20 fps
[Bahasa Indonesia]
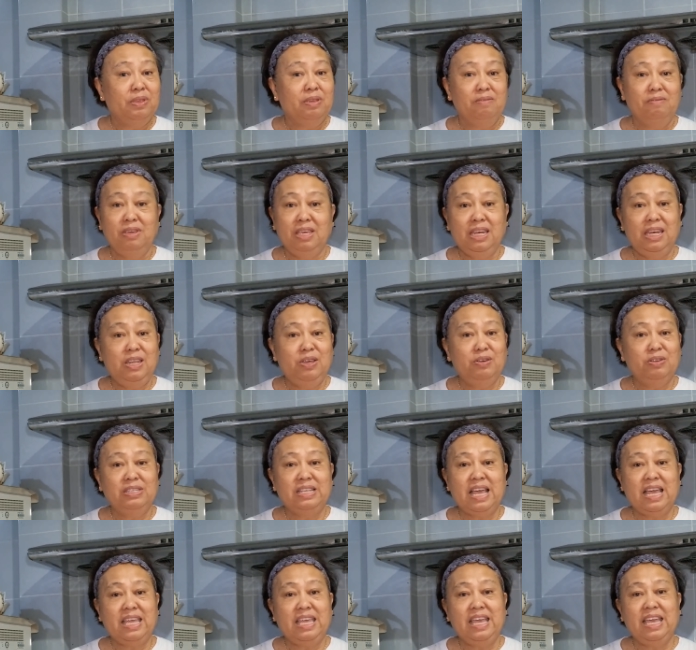video
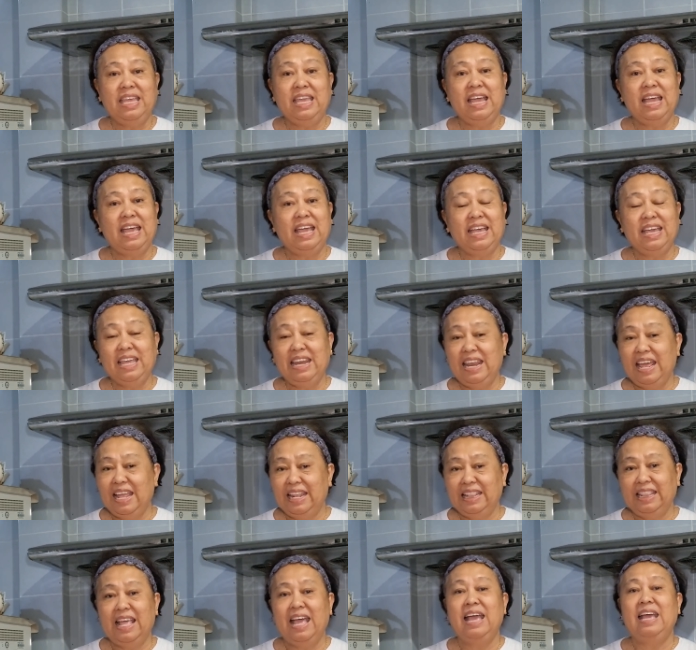saya yang akan
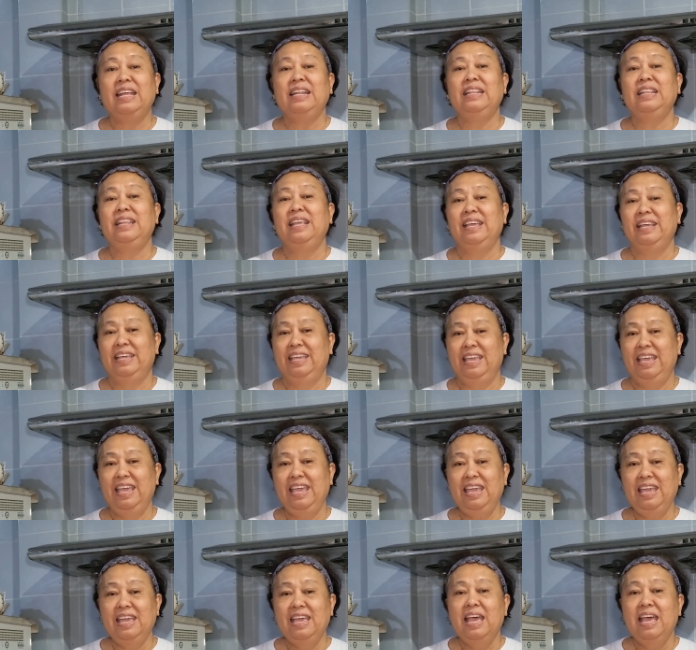datang. Oke. Okay? Oke.